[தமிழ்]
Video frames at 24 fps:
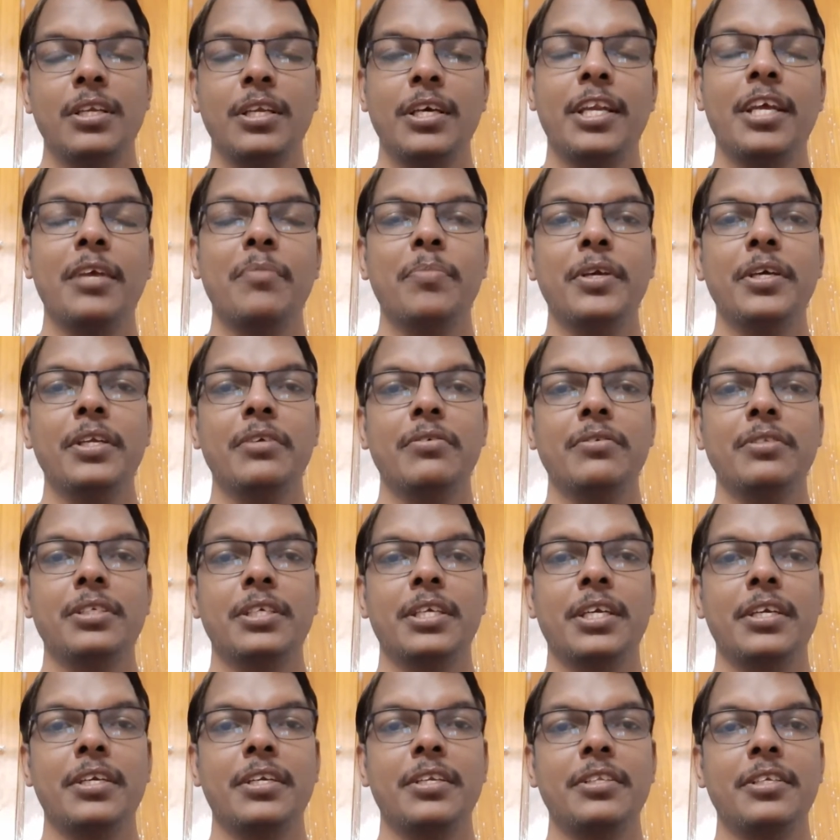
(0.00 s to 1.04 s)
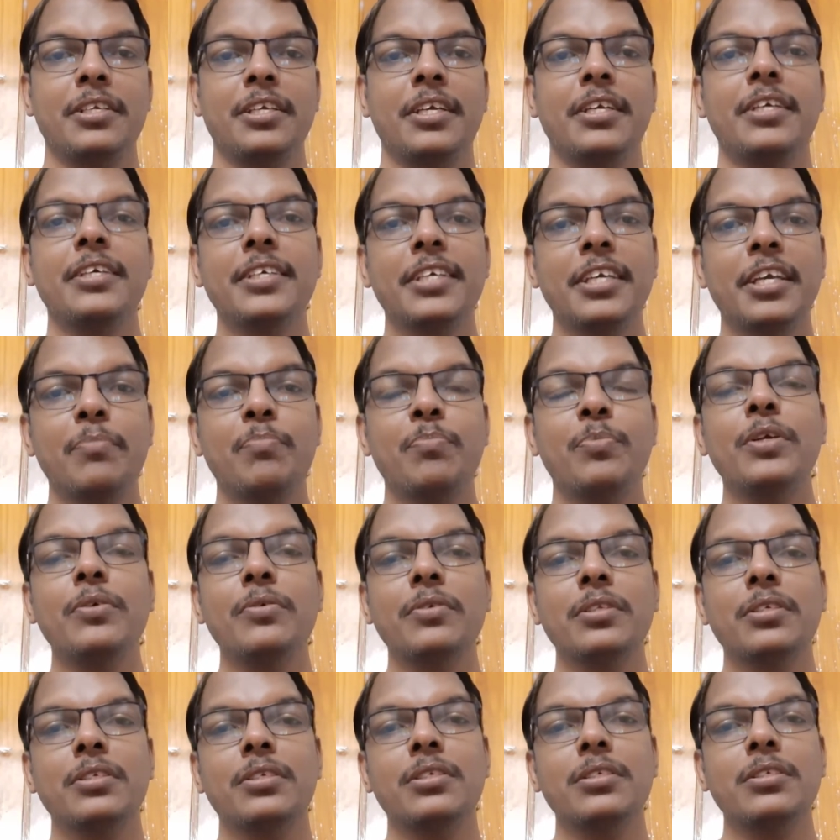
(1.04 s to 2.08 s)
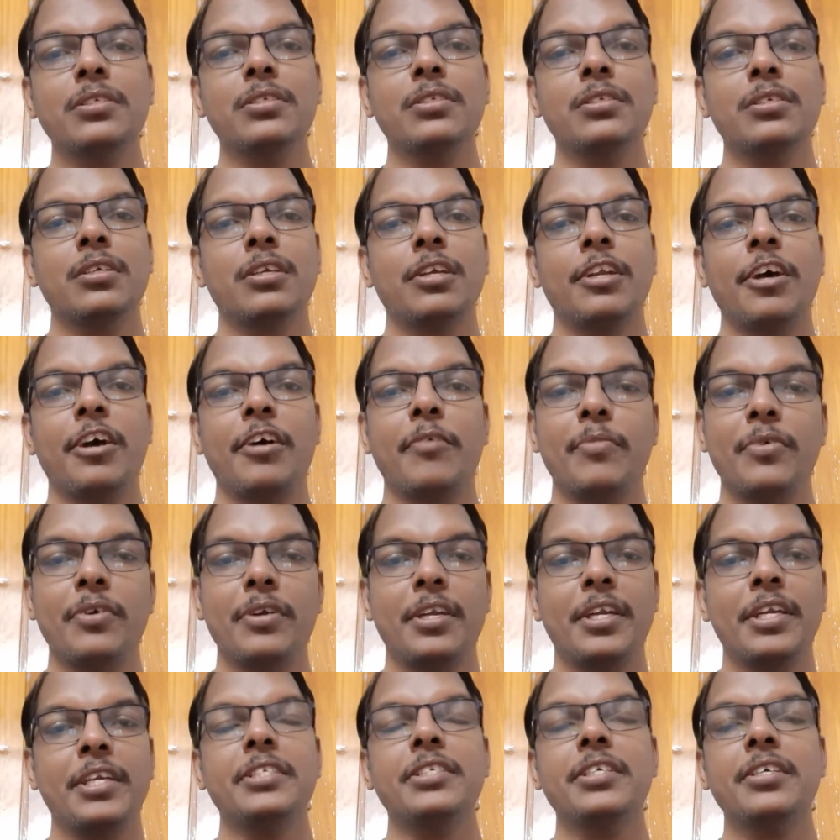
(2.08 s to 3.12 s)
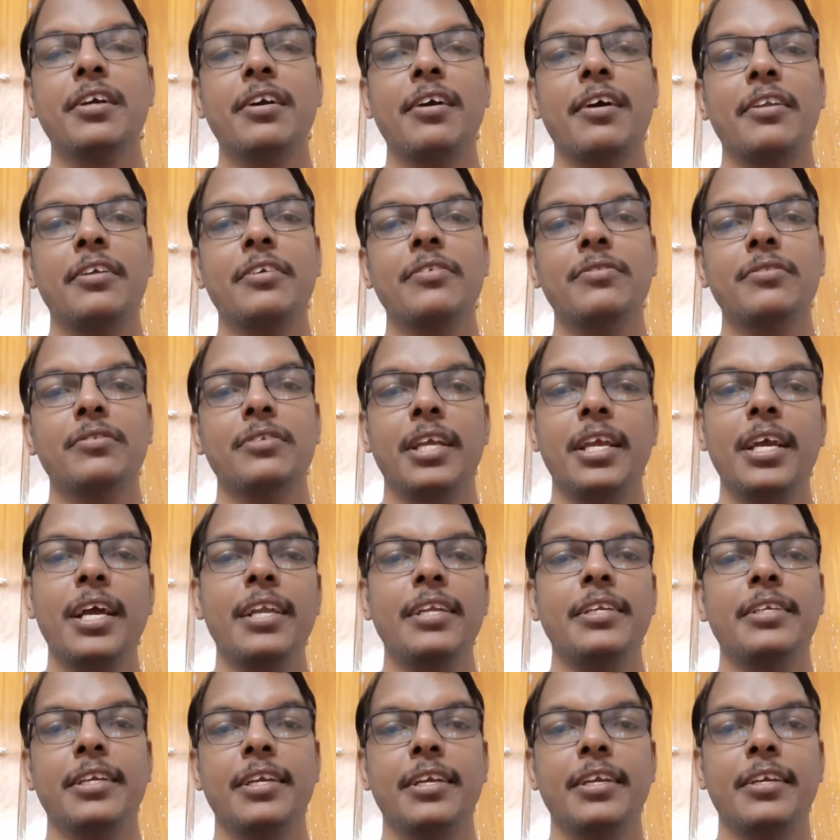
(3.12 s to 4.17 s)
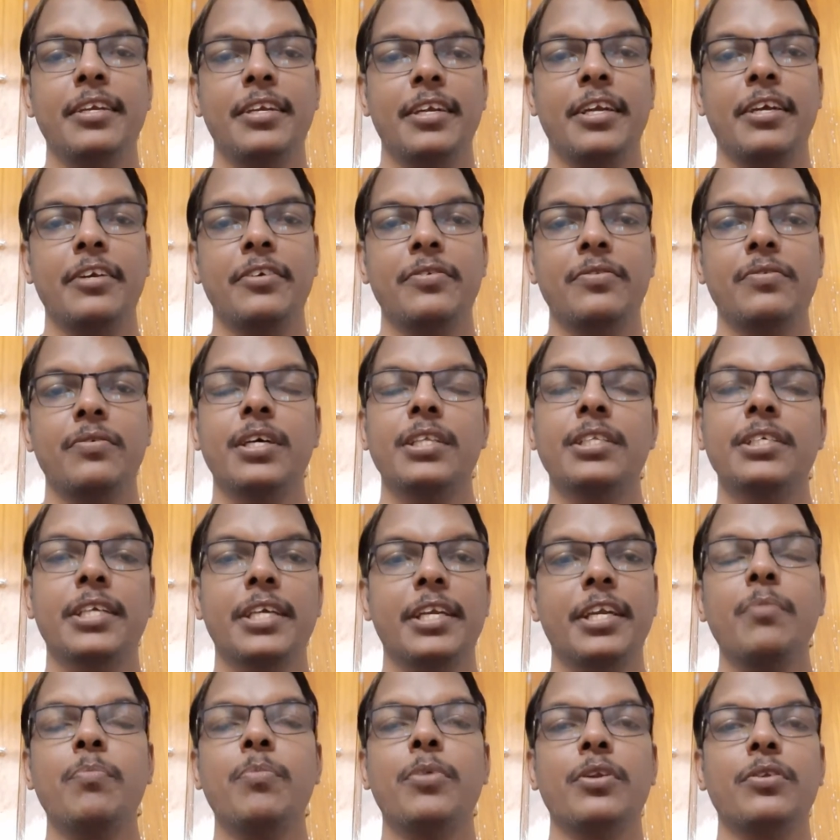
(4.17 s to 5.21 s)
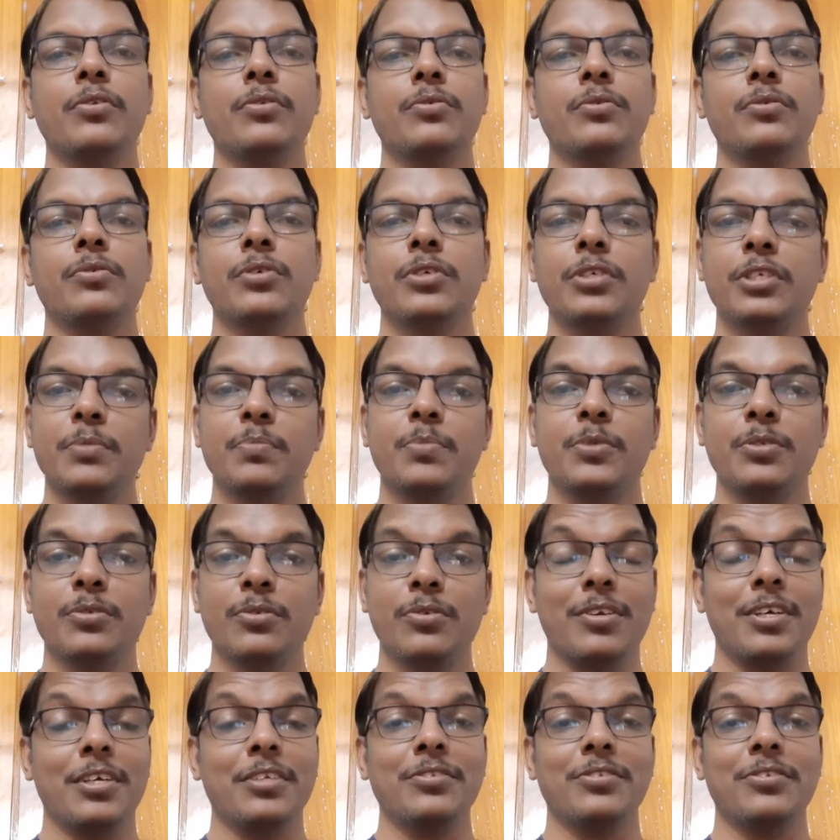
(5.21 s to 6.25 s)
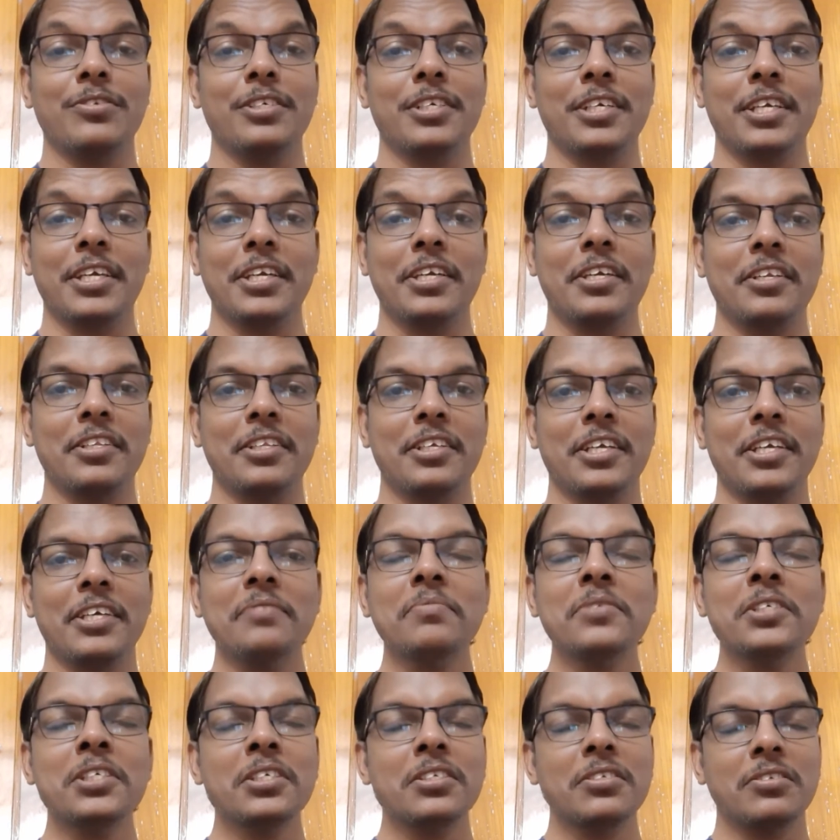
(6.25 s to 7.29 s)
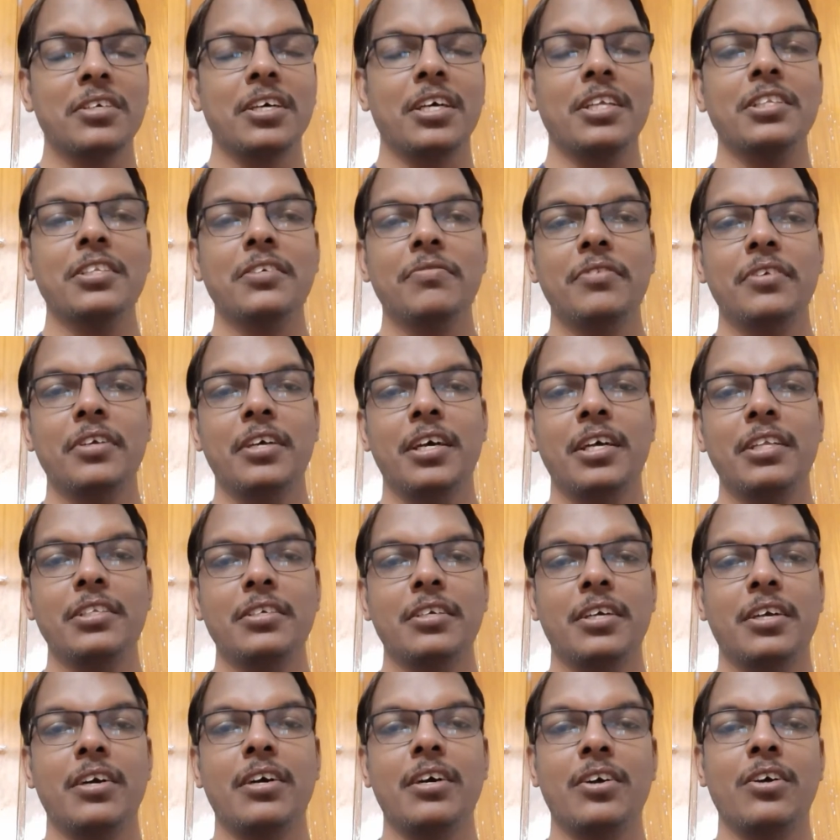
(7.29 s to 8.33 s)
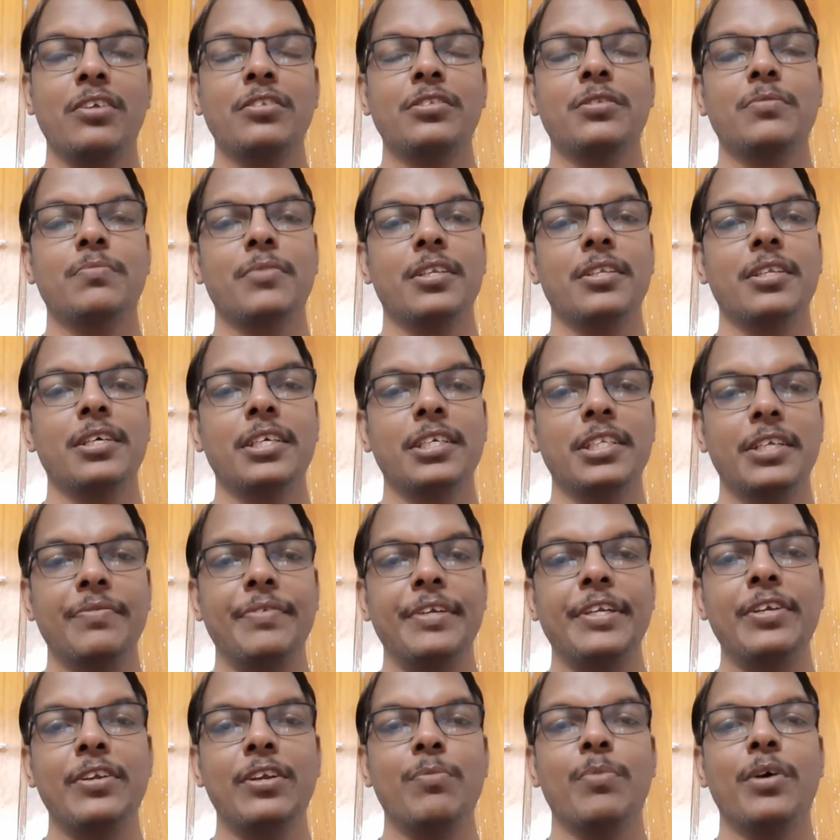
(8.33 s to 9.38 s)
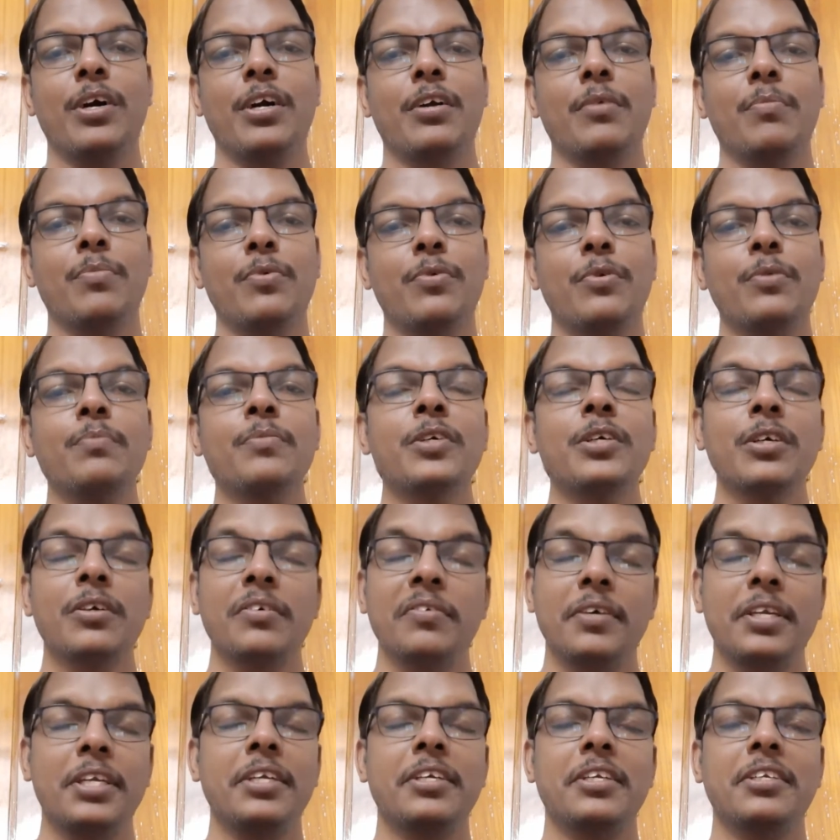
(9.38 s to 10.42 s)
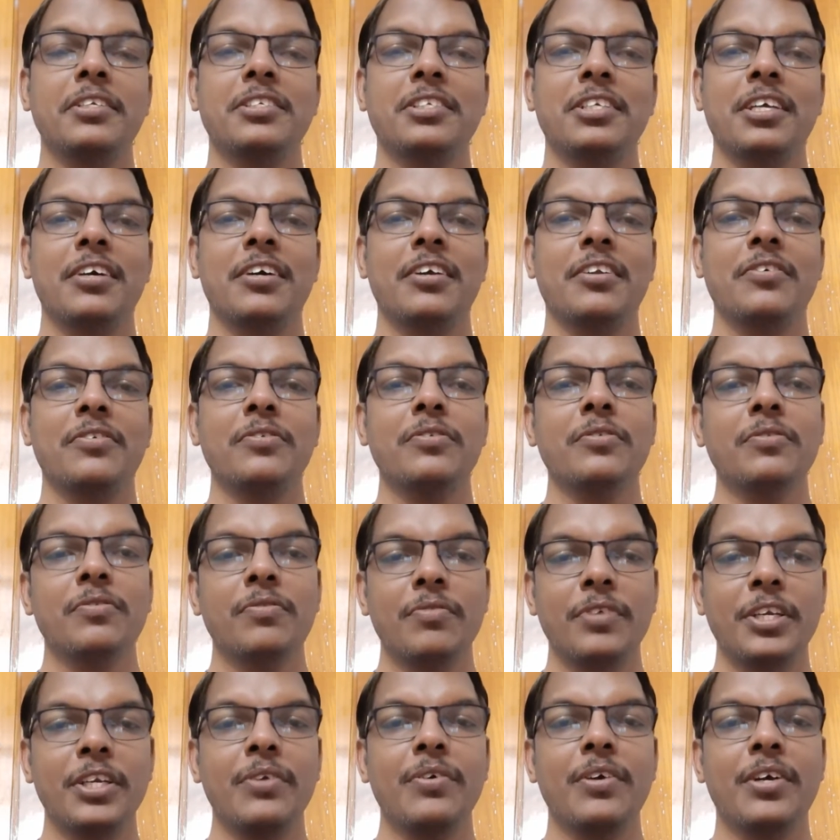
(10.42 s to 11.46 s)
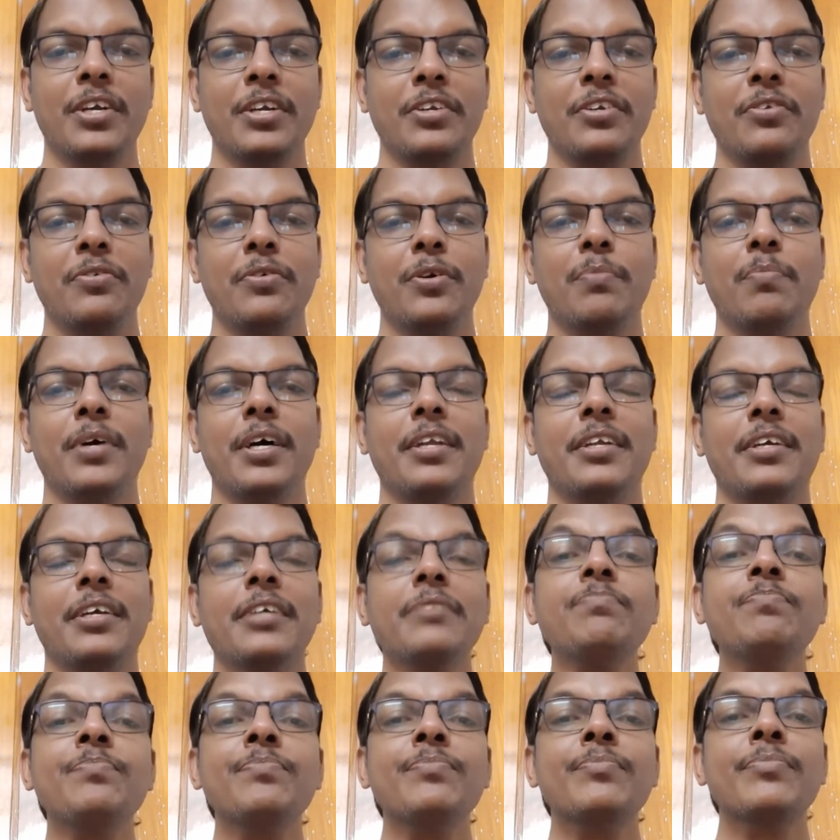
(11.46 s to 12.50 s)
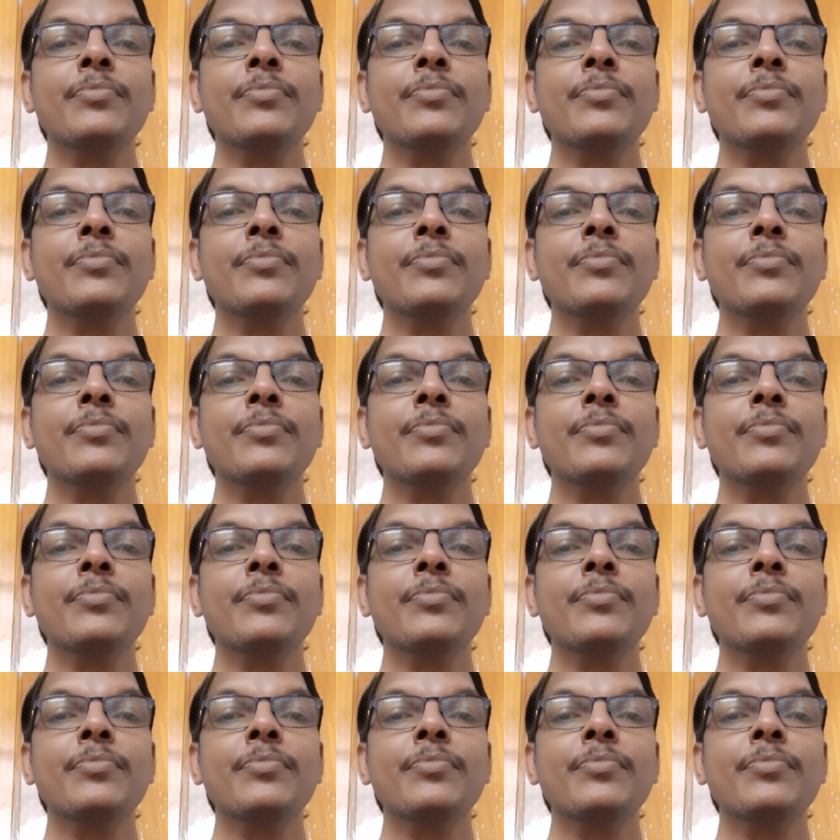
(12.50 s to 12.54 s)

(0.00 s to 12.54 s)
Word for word: நிறைய பேர் வந்து கேட்டிருந்தீங்க எப்படி வந்துட்டு நாம் நினச்ச காரியம் ரியாலிட்டியில் நடக்கணும் அதுக்கு என்ன பண்ணணும் ஒரு டிப்ஸ் சொல்லுங்கன்னு சொல்லிட்டு கேட்டிருந்தீங்க ஸோ அந்த அந்த கான்செப்டில் தான் இந்த வீடியோவில் பார்க்க போகிறோம் வெரி இன்ட்ரெஸ்டிங்காக இருக்கும் வீடியோ கண்டினியூவாக பாருங்கள்